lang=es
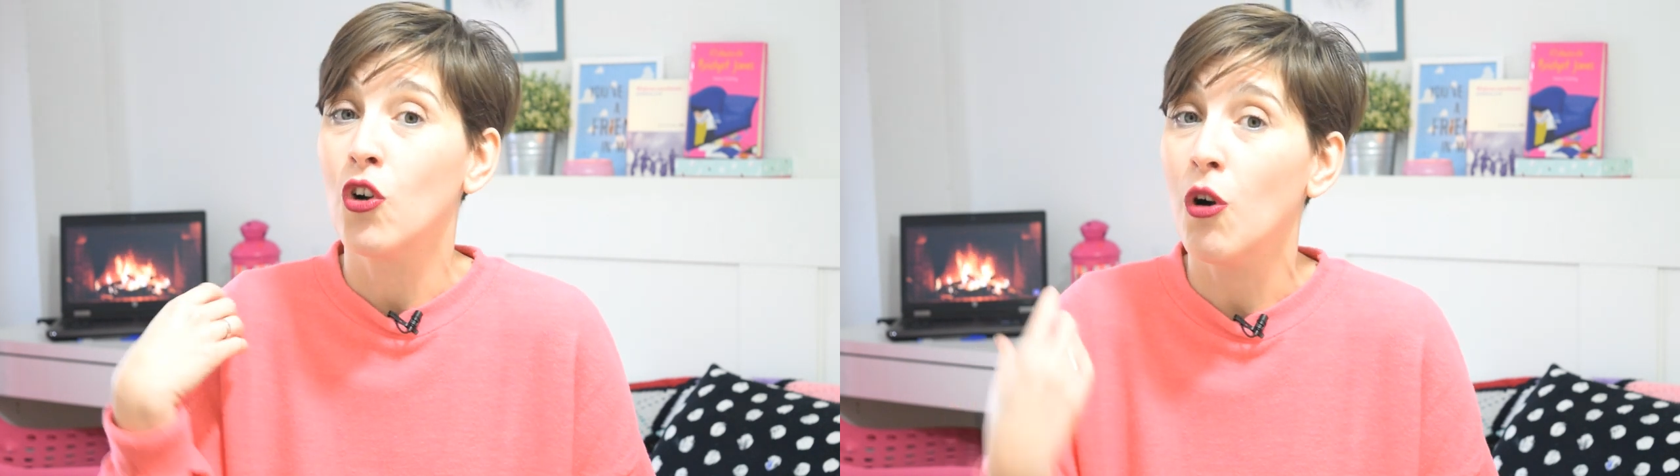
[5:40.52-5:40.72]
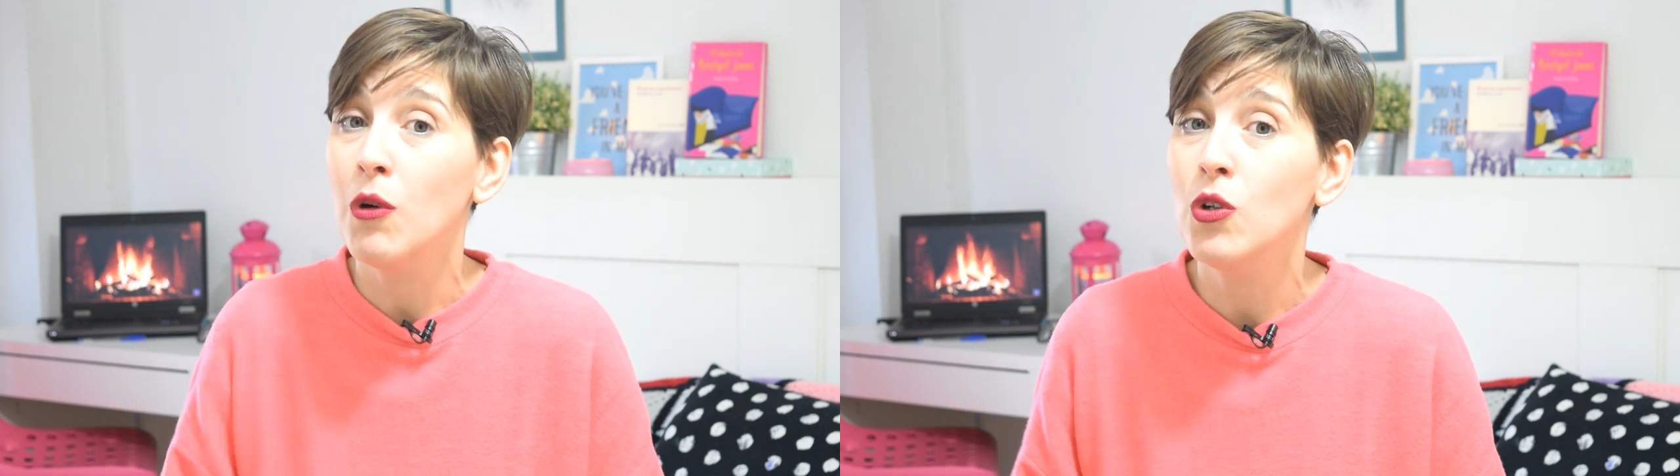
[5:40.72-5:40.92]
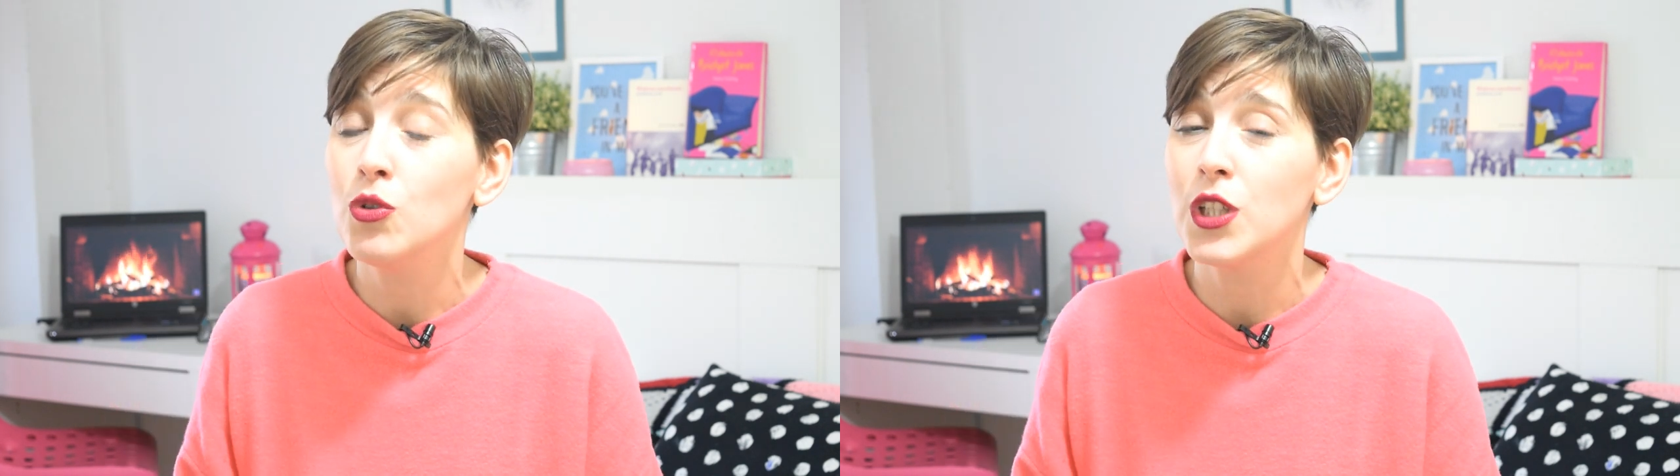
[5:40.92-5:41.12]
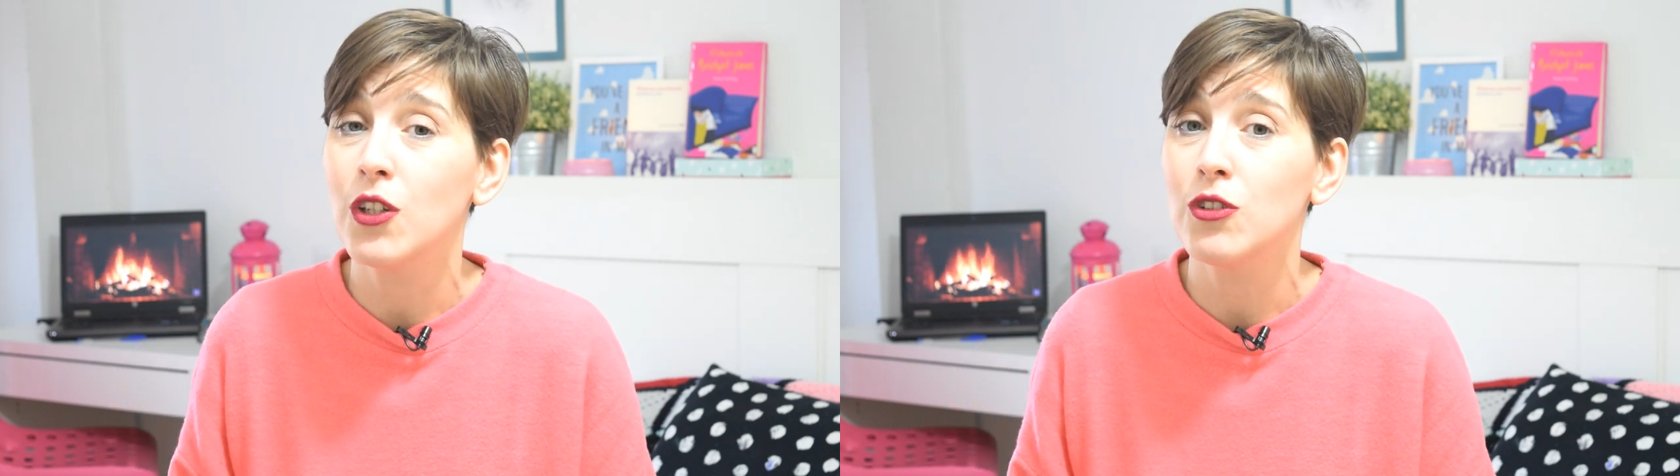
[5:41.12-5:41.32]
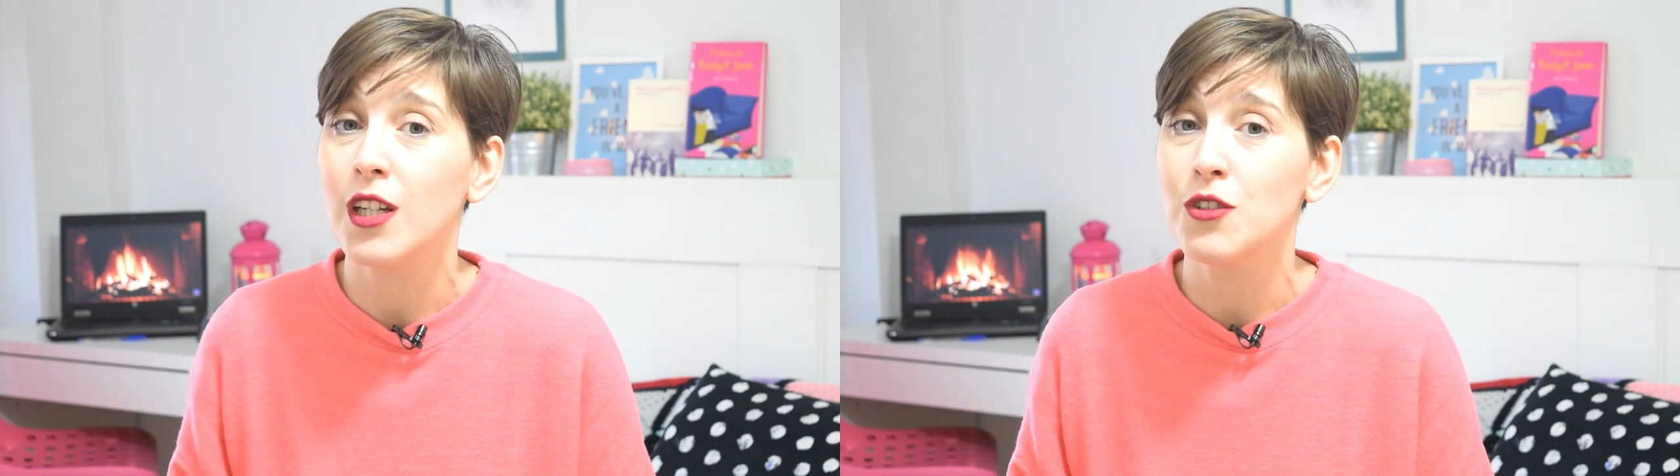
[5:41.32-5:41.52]
cómo luchan
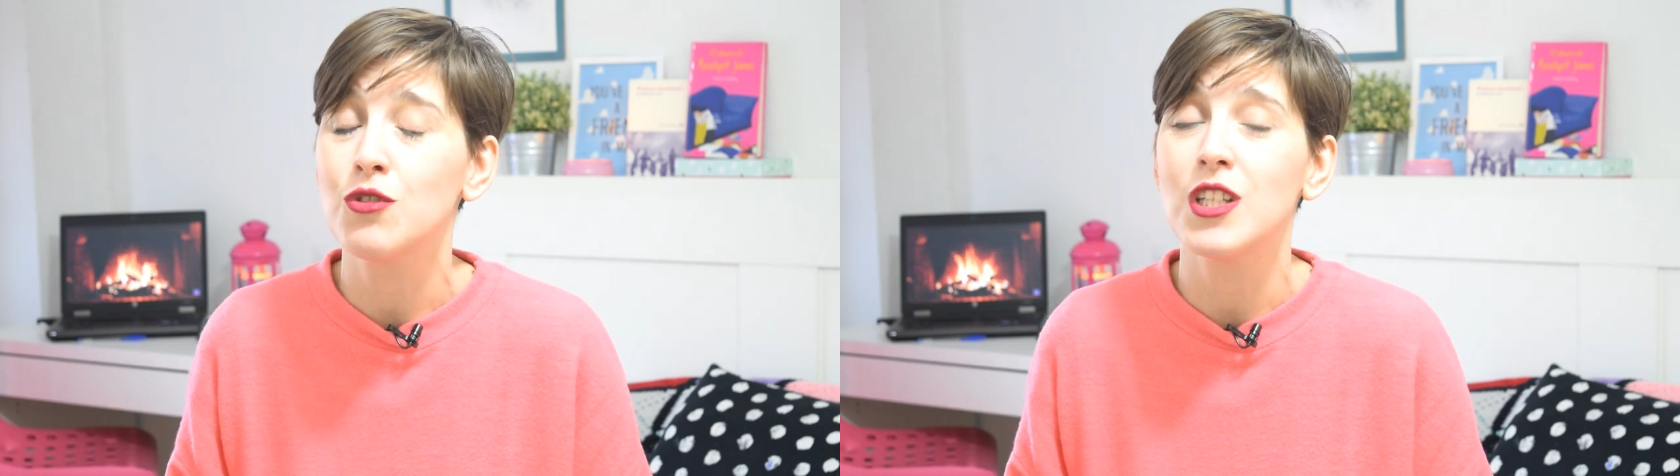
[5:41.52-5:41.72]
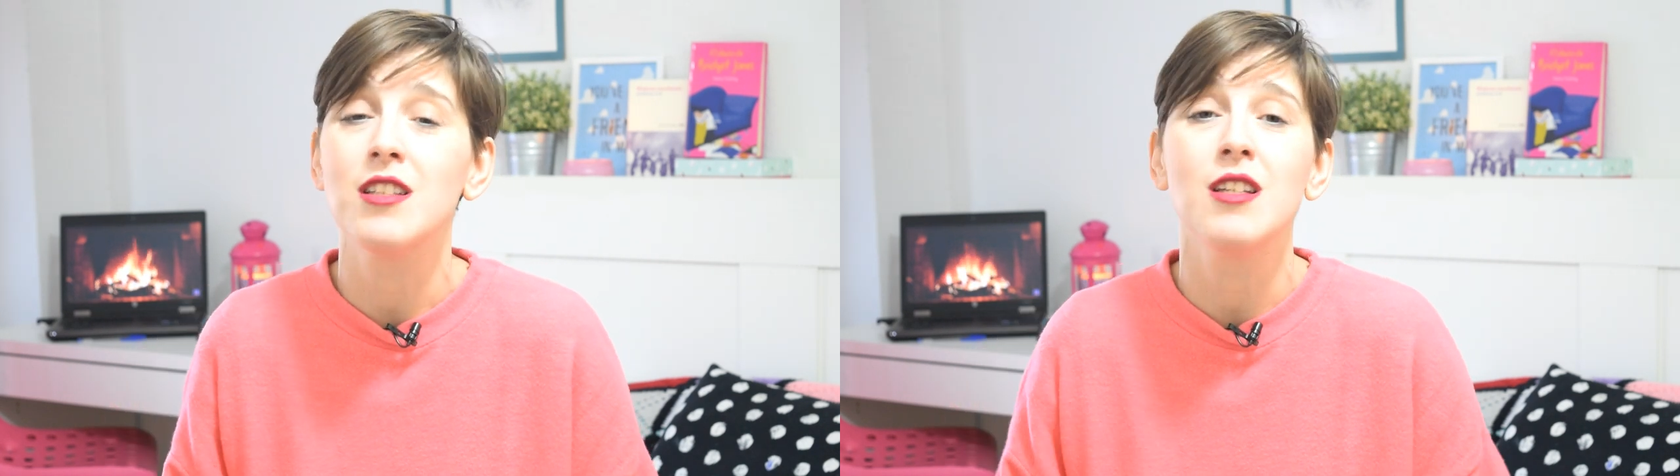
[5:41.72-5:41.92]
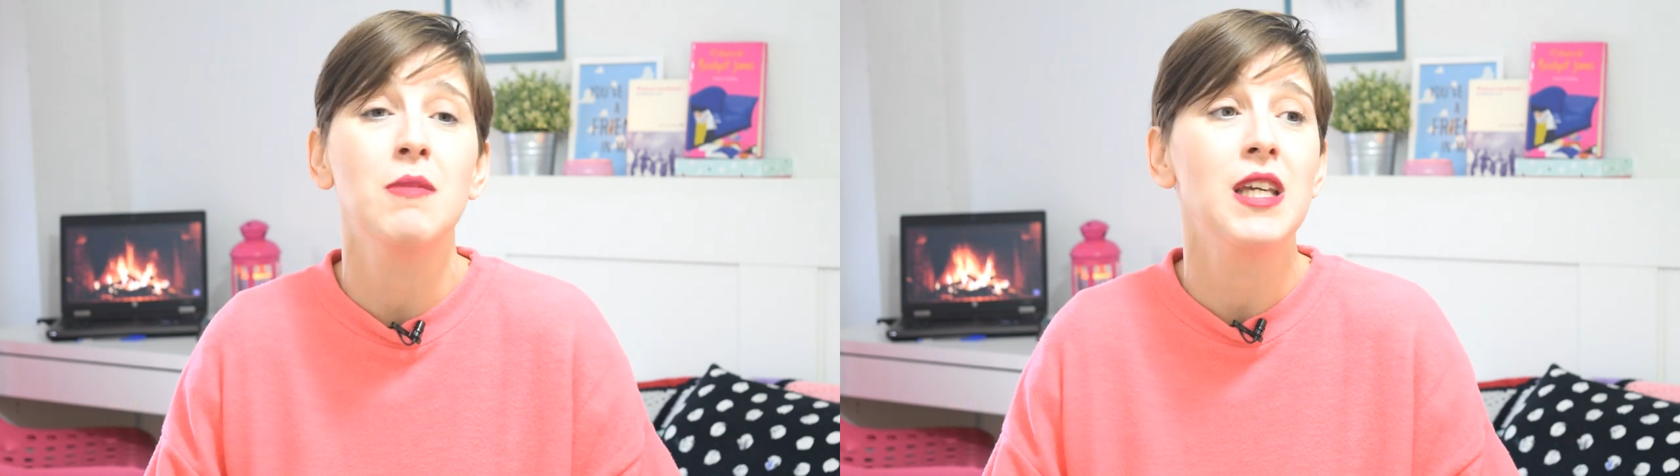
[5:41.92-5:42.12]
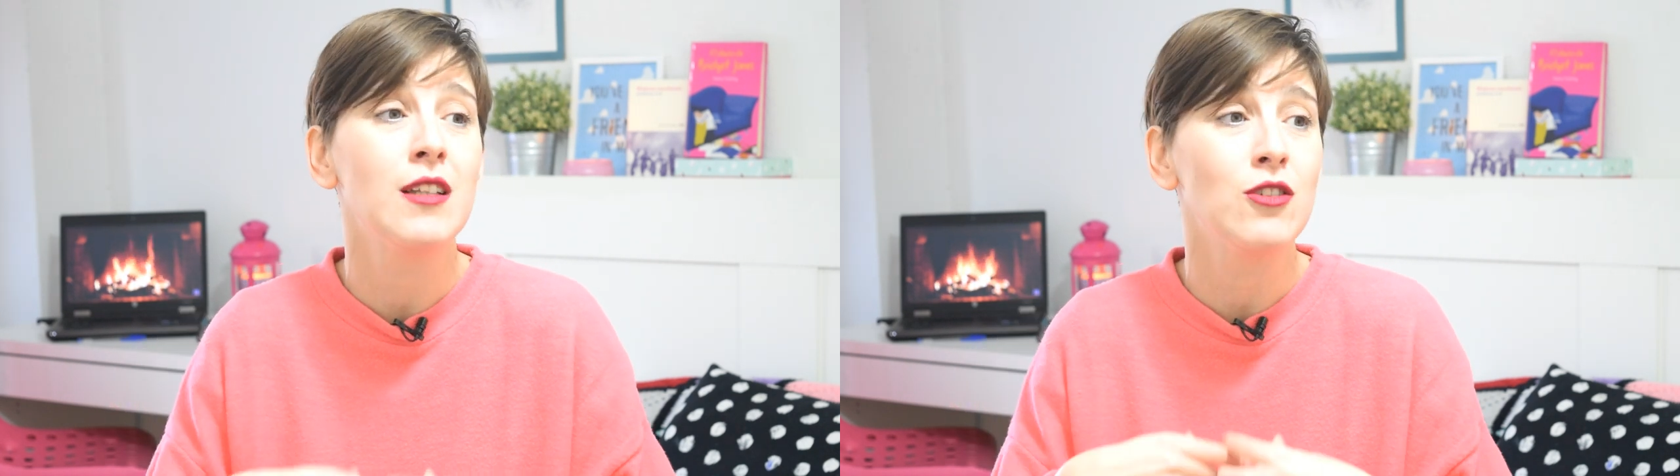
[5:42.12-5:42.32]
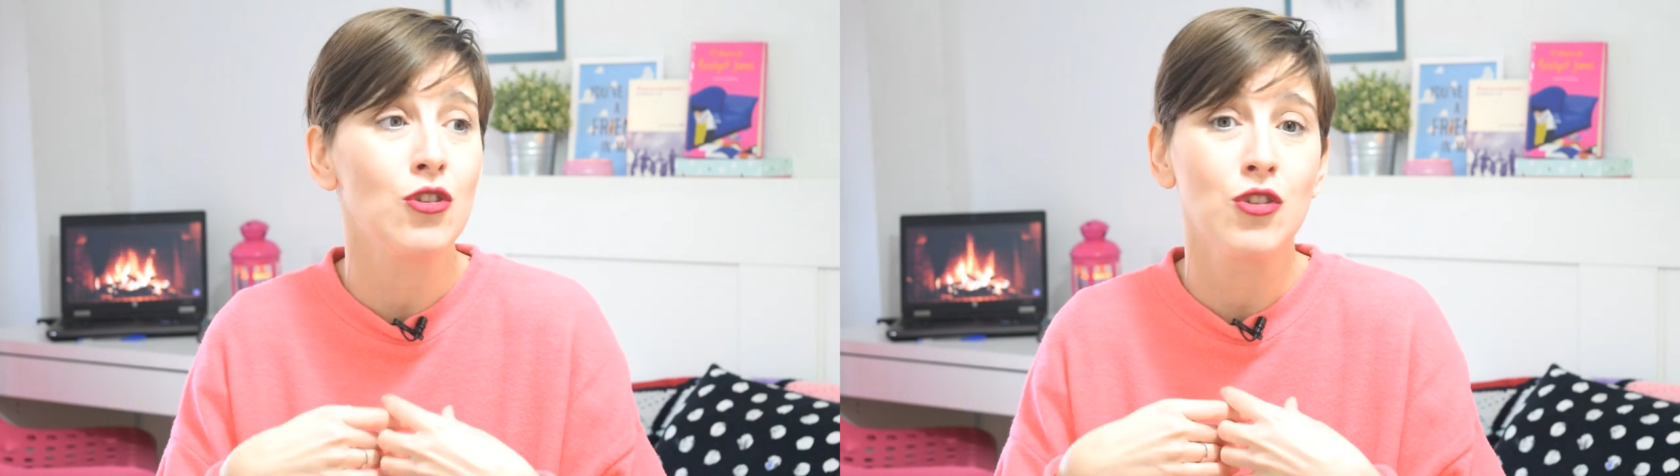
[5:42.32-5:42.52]
contra sus
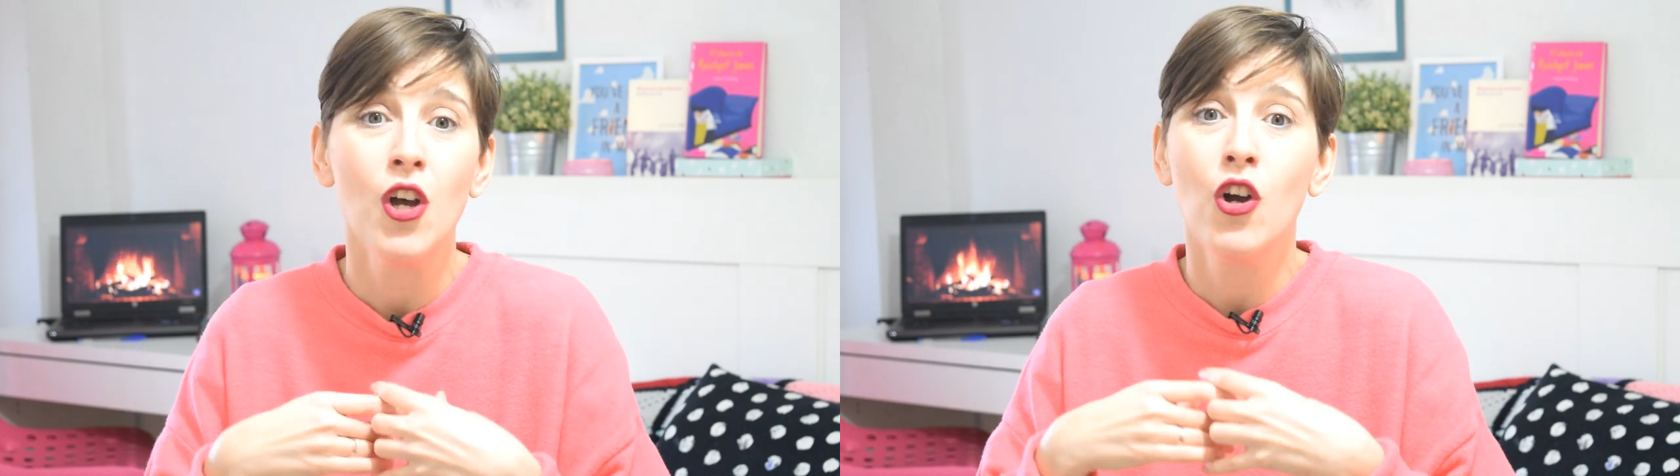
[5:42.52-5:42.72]
sentimientos,